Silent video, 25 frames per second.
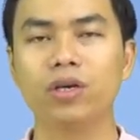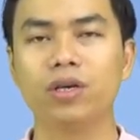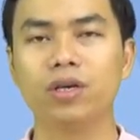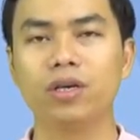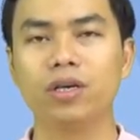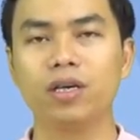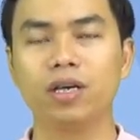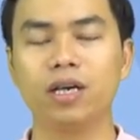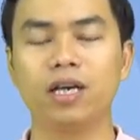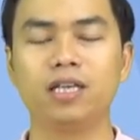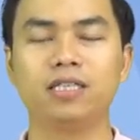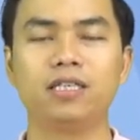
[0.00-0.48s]

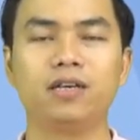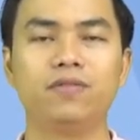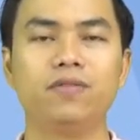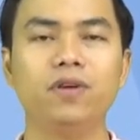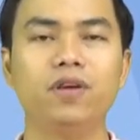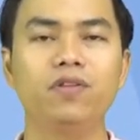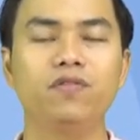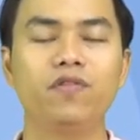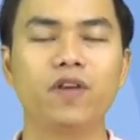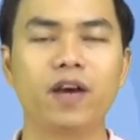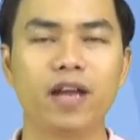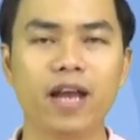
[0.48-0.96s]
là giảng
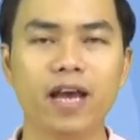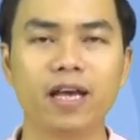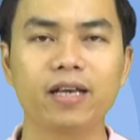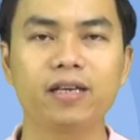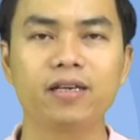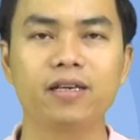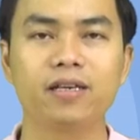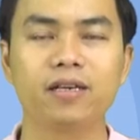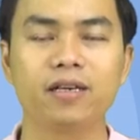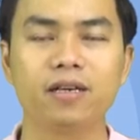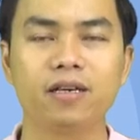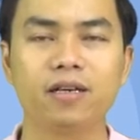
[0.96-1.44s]
viên Phan Anh
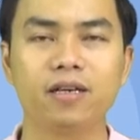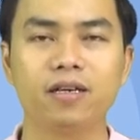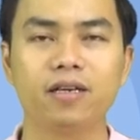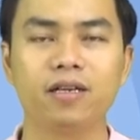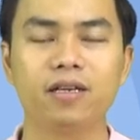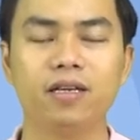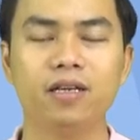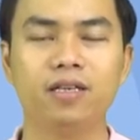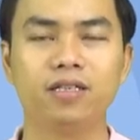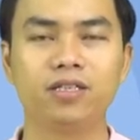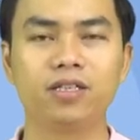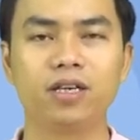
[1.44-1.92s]

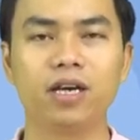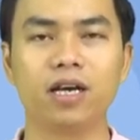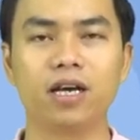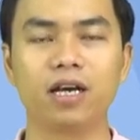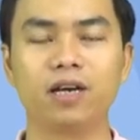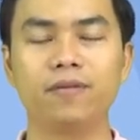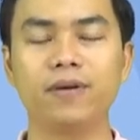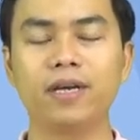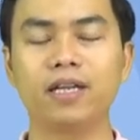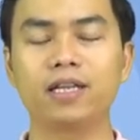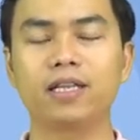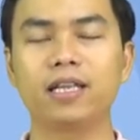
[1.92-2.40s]
để chưa các
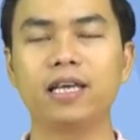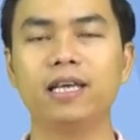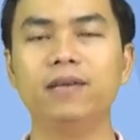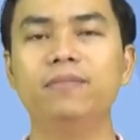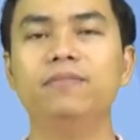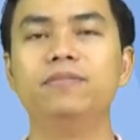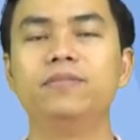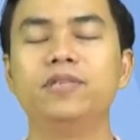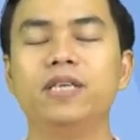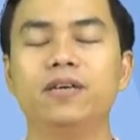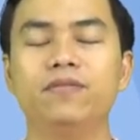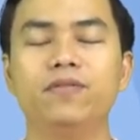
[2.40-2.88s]
bạn
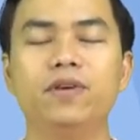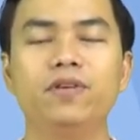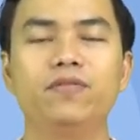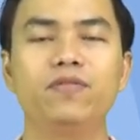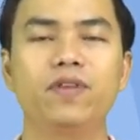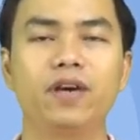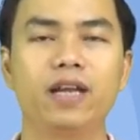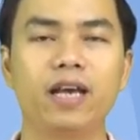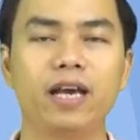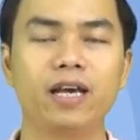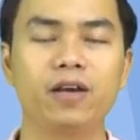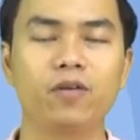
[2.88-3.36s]
tìm giảng viên
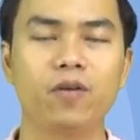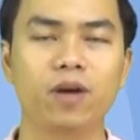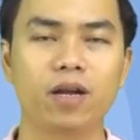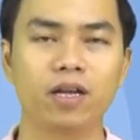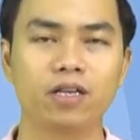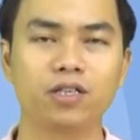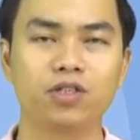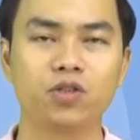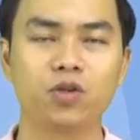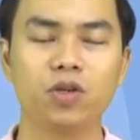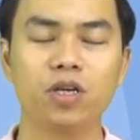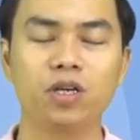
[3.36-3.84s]
Phan Anh hoặc là
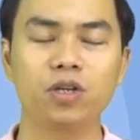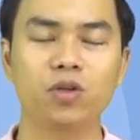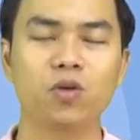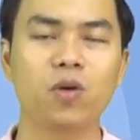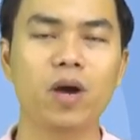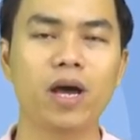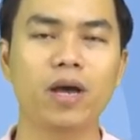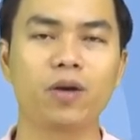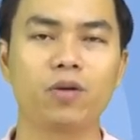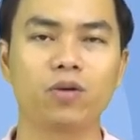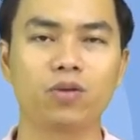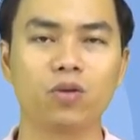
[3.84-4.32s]
số điện
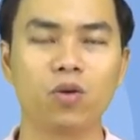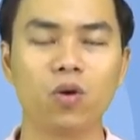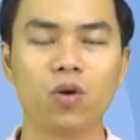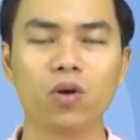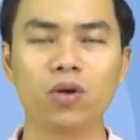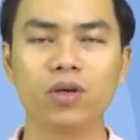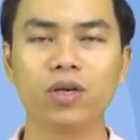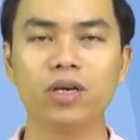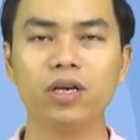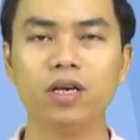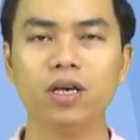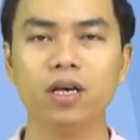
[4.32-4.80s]
thoại của tôi
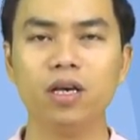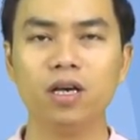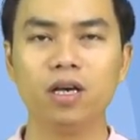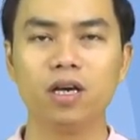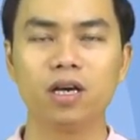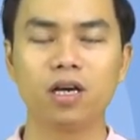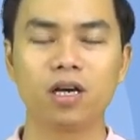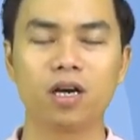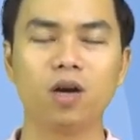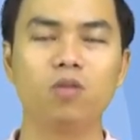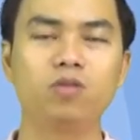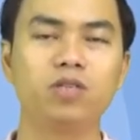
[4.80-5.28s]

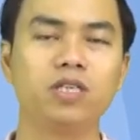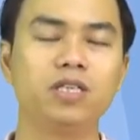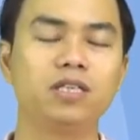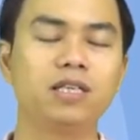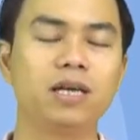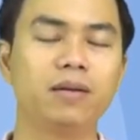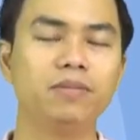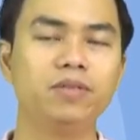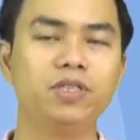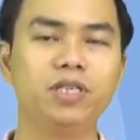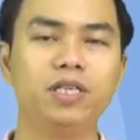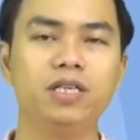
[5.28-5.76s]

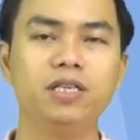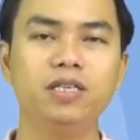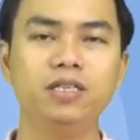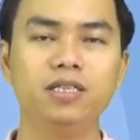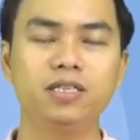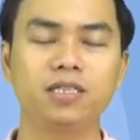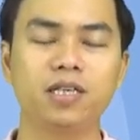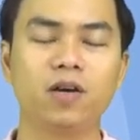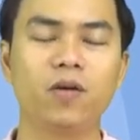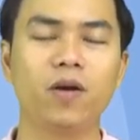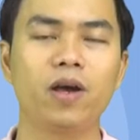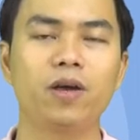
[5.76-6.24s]
0989
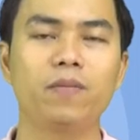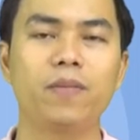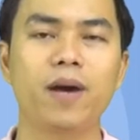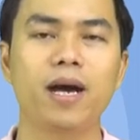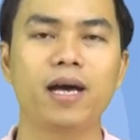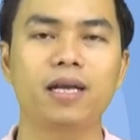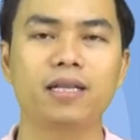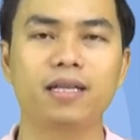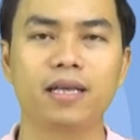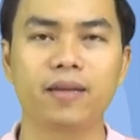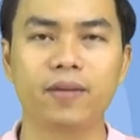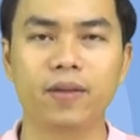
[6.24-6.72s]
623
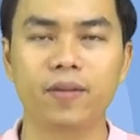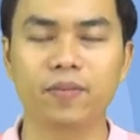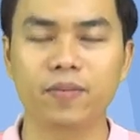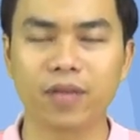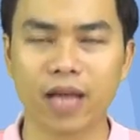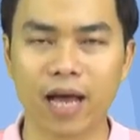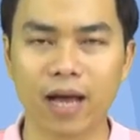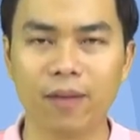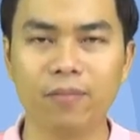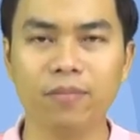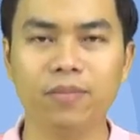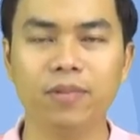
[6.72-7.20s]

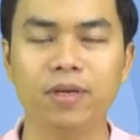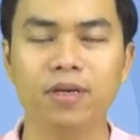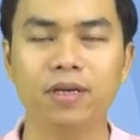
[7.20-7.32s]
888